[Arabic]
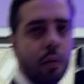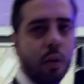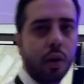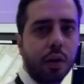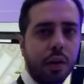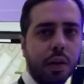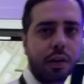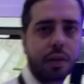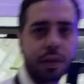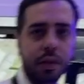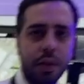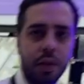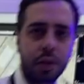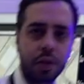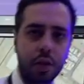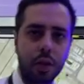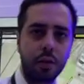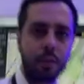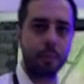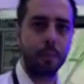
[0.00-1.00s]
وورنينج
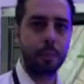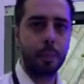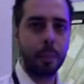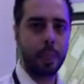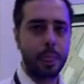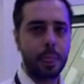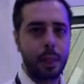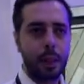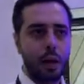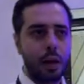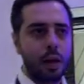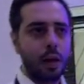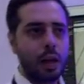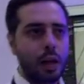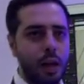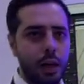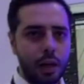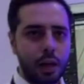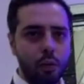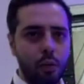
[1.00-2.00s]
ديتكشن
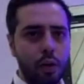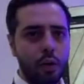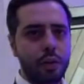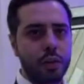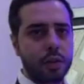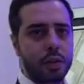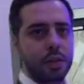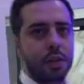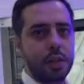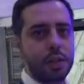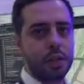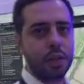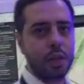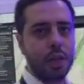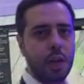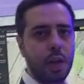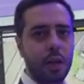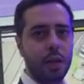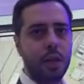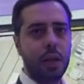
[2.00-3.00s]
الايرلي وورنينج
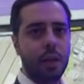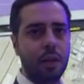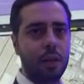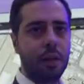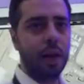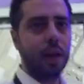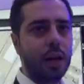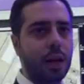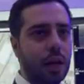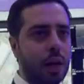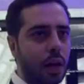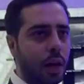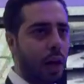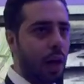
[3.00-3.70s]
ديتكشن يعني اذا انا